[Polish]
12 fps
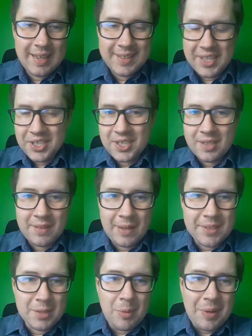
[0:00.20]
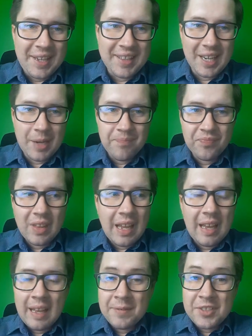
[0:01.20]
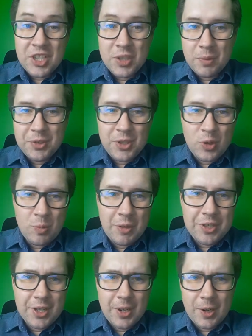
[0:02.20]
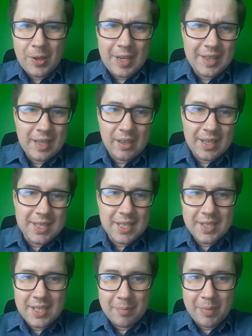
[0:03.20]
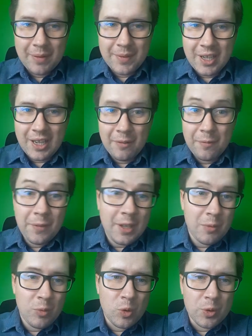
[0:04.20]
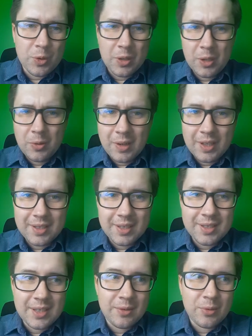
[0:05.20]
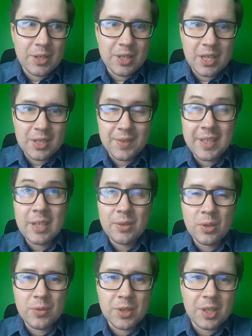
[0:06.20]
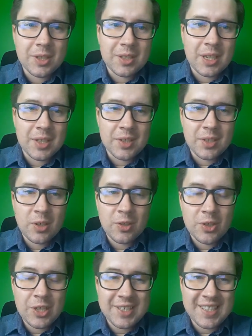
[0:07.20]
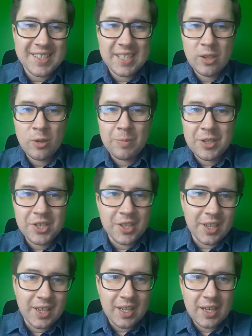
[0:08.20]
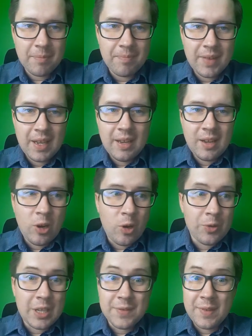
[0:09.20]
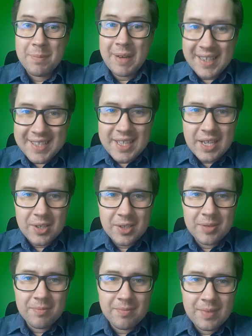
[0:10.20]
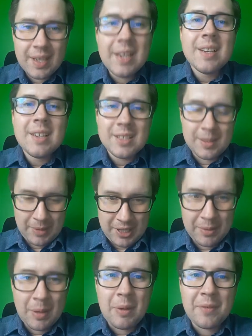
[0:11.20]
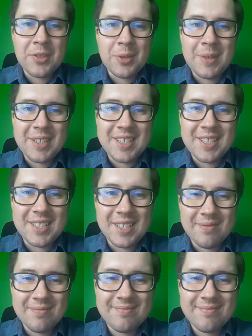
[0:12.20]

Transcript: Cześć, witam na moim kanale. E, w dzisiejszym odcinku będzie kolejna recenzja prawnika filmu, który akurat znajduje się teraz w kinach, który wszedł teraz 16 października o nazwie Banksterzy. Zapraszam na prawniczą recenzję.